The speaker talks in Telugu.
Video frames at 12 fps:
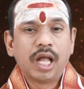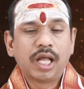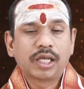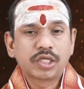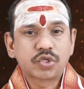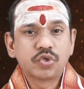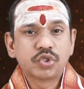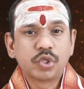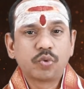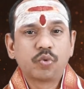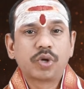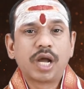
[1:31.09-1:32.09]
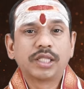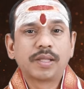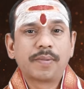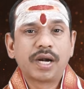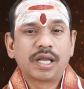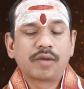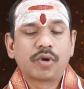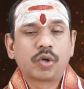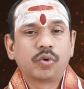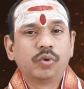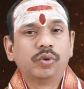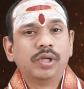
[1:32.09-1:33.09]
ఆగస్టు నుంచి ఉగాది పండగ
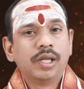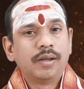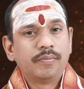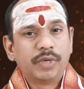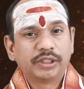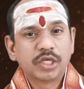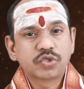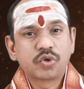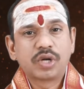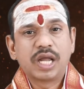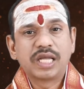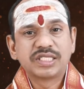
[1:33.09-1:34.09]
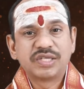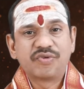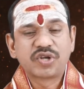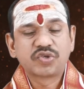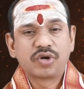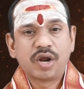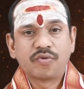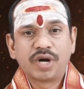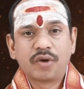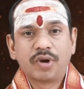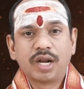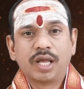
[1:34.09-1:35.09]
వరకు మధ్య సున్నా చివరి సున్నా
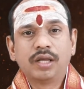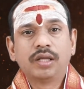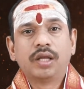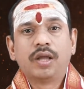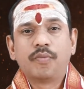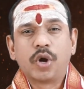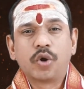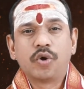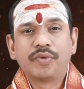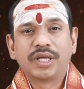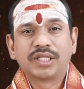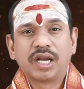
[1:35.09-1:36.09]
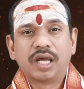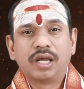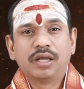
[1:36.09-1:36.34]
ఉండడం వలన మనోవేదన